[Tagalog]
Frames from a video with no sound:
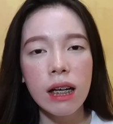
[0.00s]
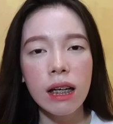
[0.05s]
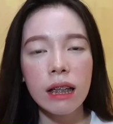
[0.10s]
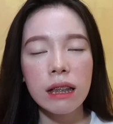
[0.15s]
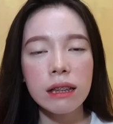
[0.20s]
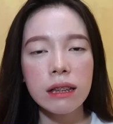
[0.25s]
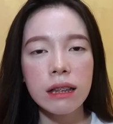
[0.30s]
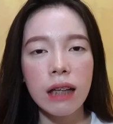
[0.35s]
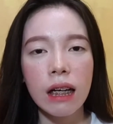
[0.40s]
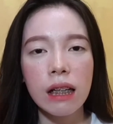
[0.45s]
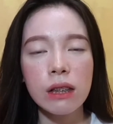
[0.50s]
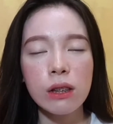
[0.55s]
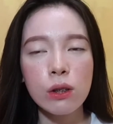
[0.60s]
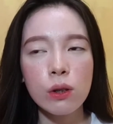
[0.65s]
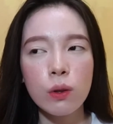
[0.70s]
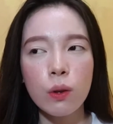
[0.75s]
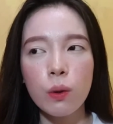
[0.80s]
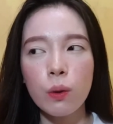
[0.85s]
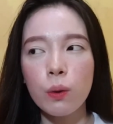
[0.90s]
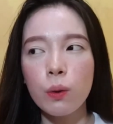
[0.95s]
ganyan,
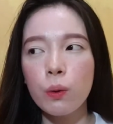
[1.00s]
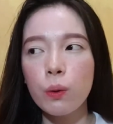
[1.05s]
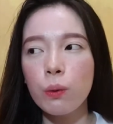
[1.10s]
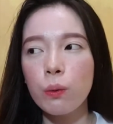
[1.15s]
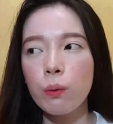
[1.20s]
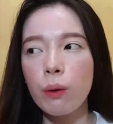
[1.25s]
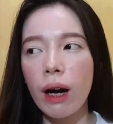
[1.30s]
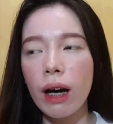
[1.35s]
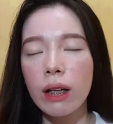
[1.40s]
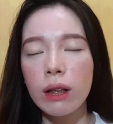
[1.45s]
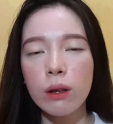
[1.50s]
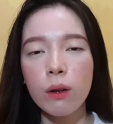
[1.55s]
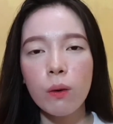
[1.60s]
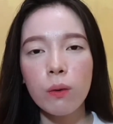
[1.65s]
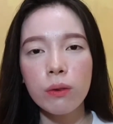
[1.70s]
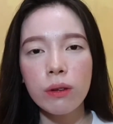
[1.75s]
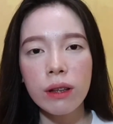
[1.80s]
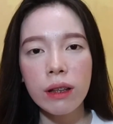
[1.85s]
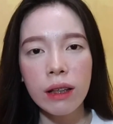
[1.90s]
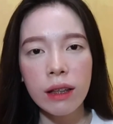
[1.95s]
so, I
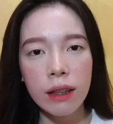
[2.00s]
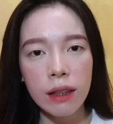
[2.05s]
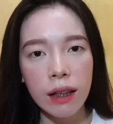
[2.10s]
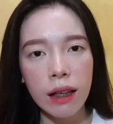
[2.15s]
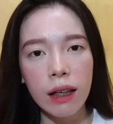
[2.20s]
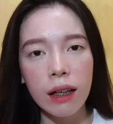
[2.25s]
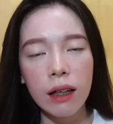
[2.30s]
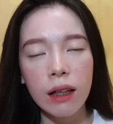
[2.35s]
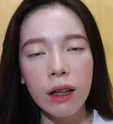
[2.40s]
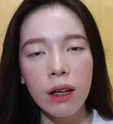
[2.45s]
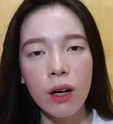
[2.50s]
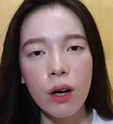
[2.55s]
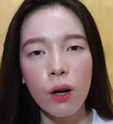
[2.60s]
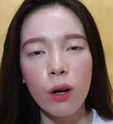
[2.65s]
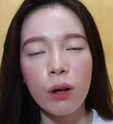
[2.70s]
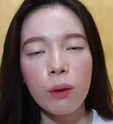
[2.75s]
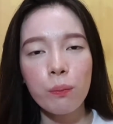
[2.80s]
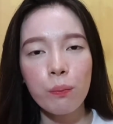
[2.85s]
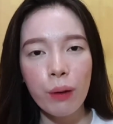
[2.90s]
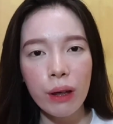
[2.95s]
don't think,
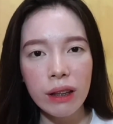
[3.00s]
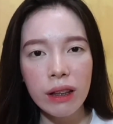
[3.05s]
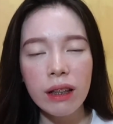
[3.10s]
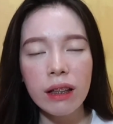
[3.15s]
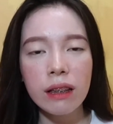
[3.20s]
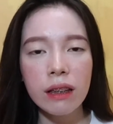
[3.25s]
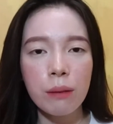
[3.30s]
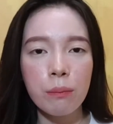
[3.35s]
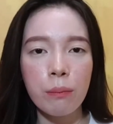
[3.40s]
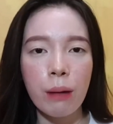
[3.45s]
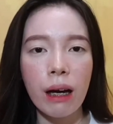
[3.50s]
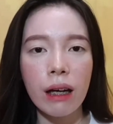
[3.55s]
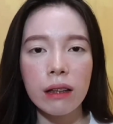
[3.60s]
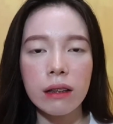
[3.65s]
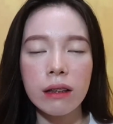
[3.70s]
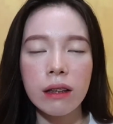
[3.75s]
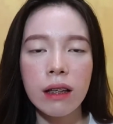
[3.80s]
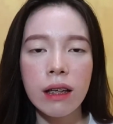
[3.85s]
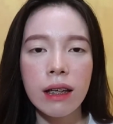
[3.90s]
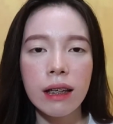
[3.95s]
or pwede rin
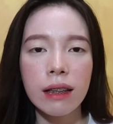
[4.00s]
naman,